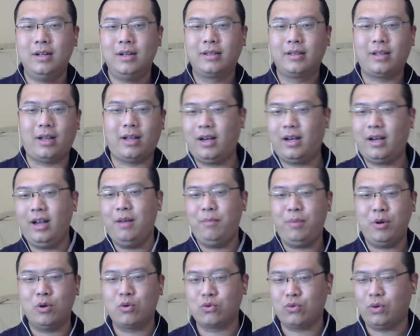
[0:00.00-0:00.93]
他可以，比
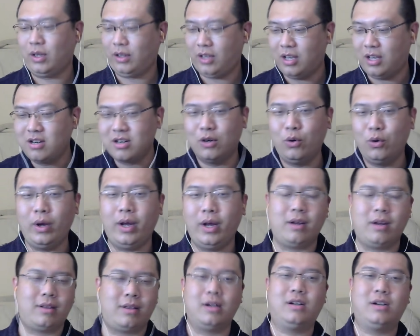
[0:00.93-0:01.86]
如说听证会，
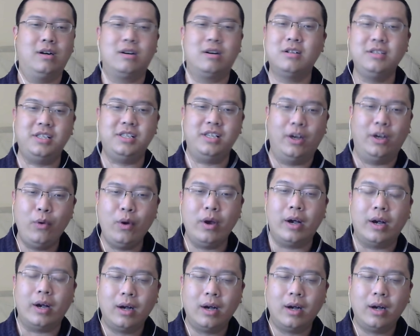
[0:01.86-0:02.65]
咱隔上几个月，